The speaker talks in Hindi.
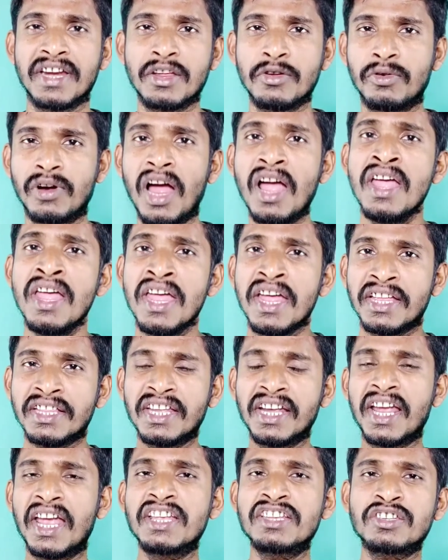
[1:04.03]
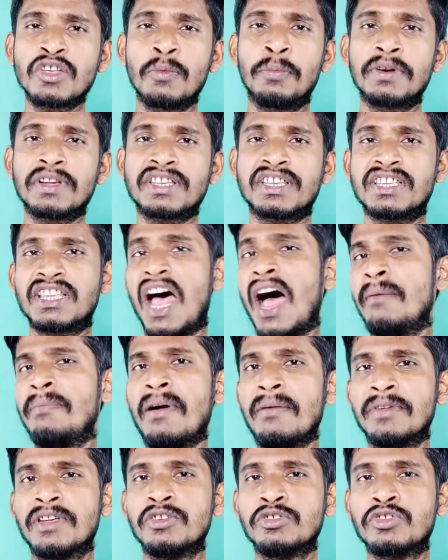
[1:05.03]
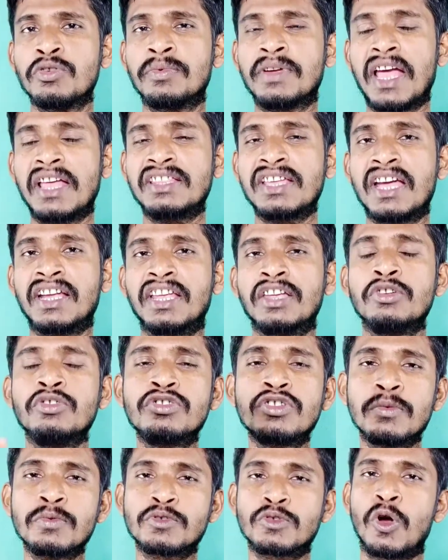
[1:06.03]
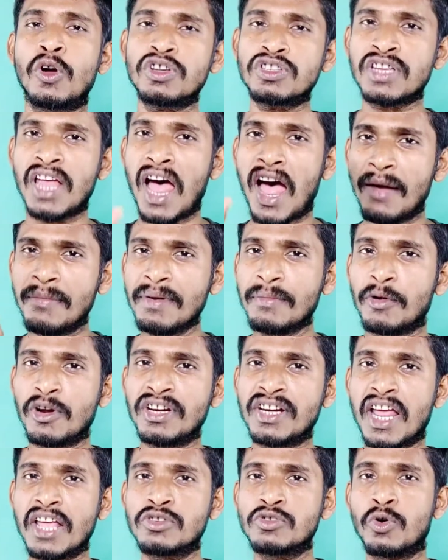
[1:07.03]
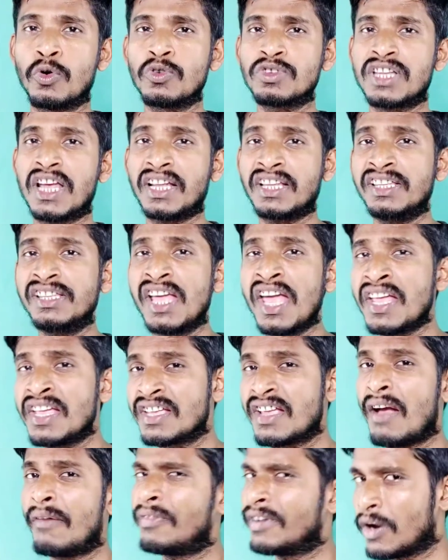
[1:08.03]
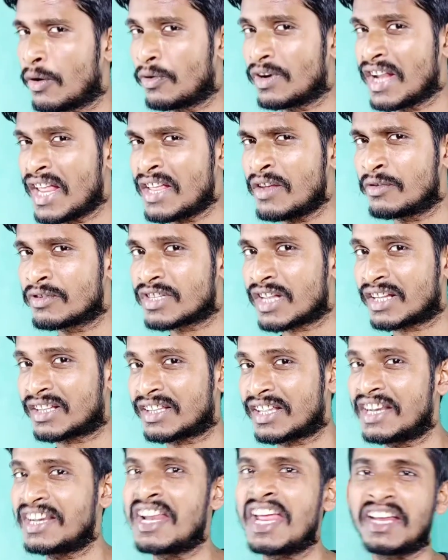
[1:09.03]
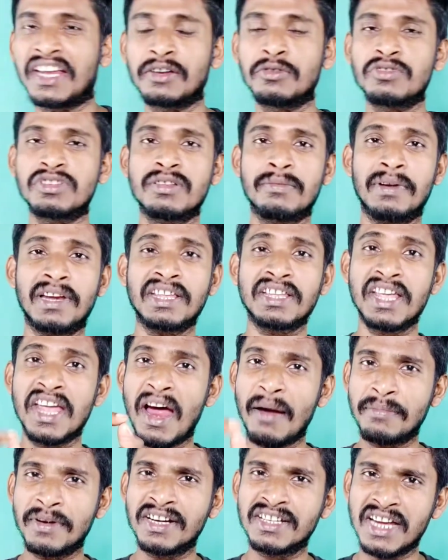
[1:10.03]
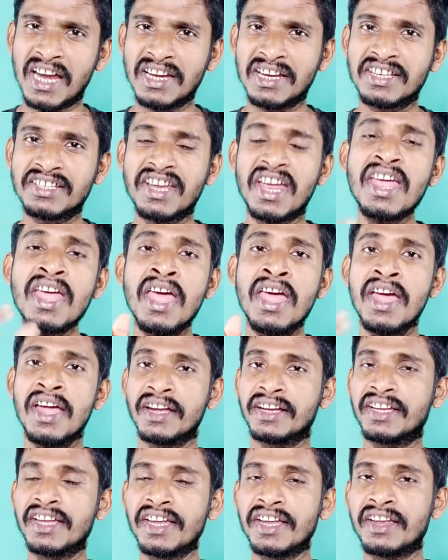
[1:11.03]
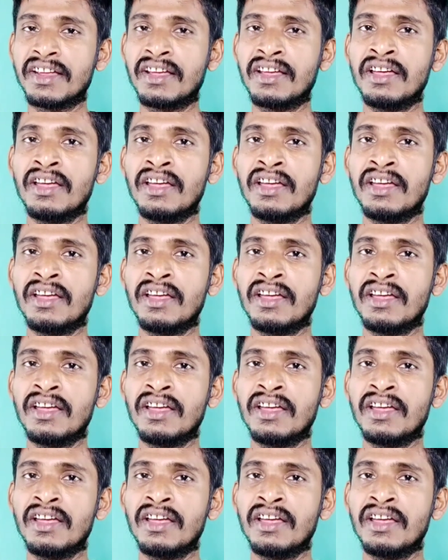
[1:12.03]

फिर नहीं होगा देखिए इसके ऊपर साफ अभी यूट्यूब कह दिया कि यूट्यूब शॉर्ट्स अभी मोनेटाइज हो सकती है या फिर हो, नहीं हो सकती है लेकिन उससे पहले यह अपडेट जान लीजिए कि